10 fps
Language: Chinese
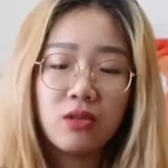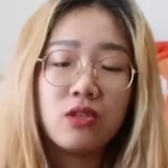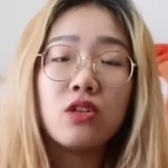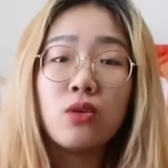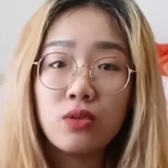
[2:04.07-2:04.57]
喜
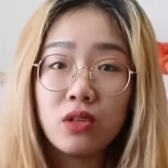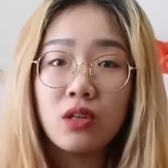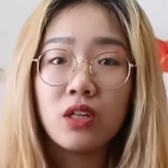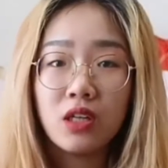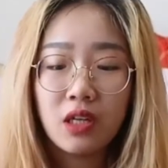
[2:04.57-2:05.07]
欢吃红
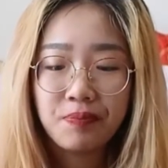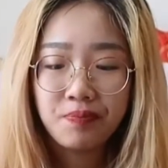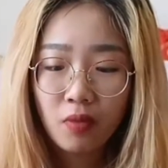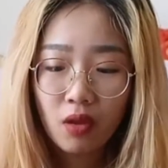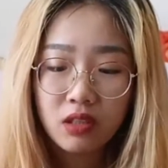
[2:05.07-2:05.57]
豆的
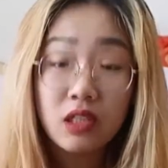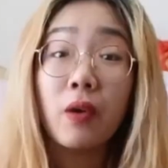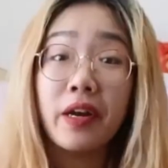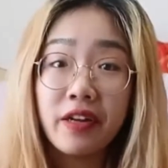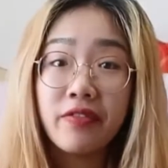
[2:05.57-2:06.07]
人，这
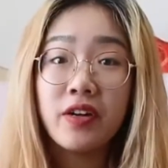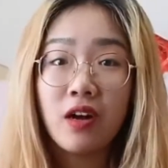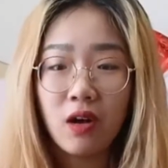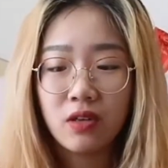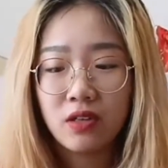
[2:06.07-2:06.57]
款应该非
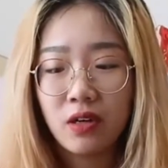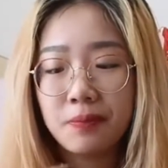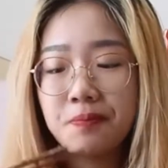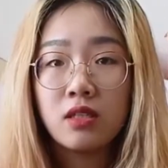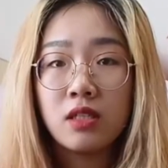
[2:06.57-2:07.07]
常好吃。
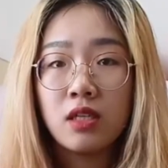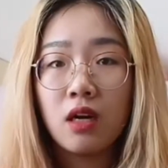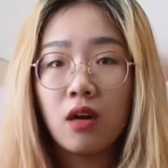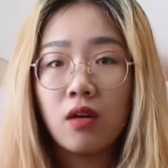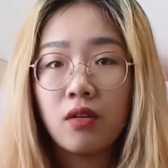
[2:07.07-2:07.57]
切
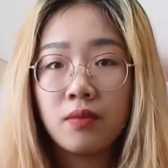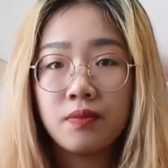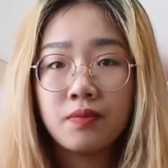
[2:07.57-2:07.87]
糕，